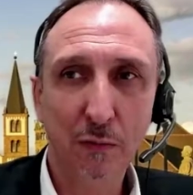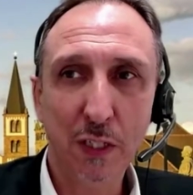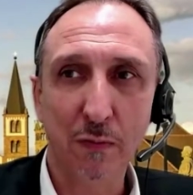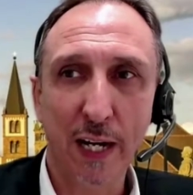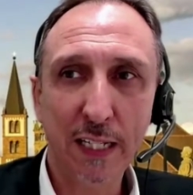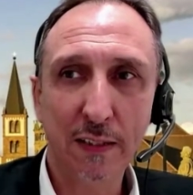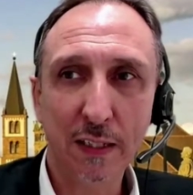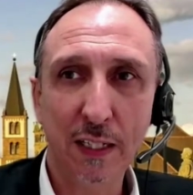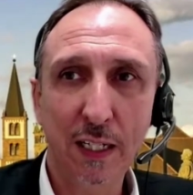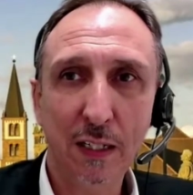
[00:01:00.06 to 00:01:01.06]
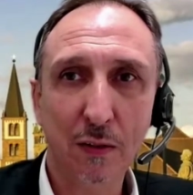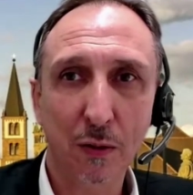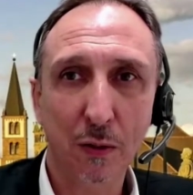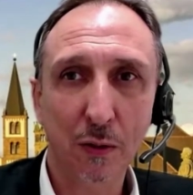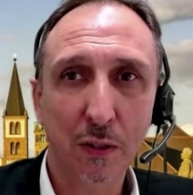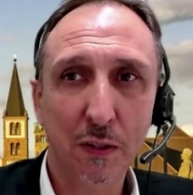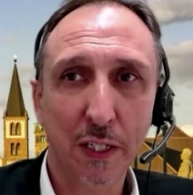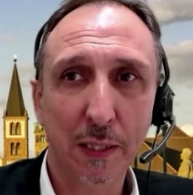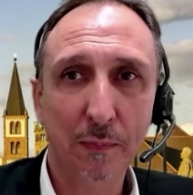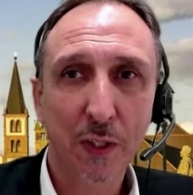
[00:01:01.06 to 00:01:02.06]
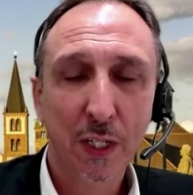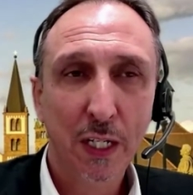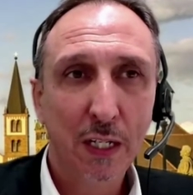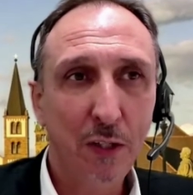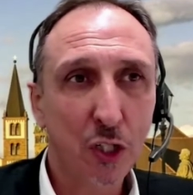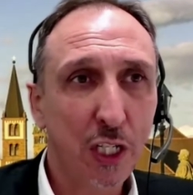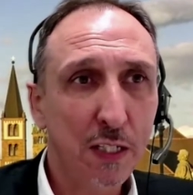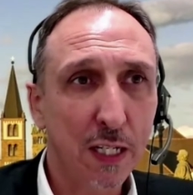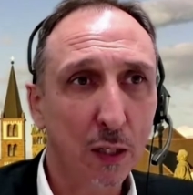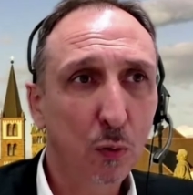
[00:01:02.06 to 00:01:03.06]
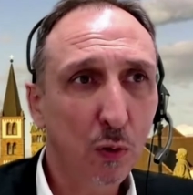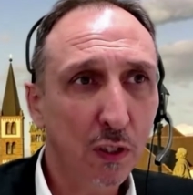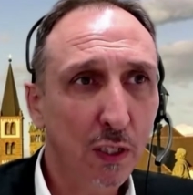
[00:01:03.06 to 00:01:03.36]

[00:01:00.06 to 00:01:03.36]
weitergeht. Und ähm, wir stehen sehr gut in den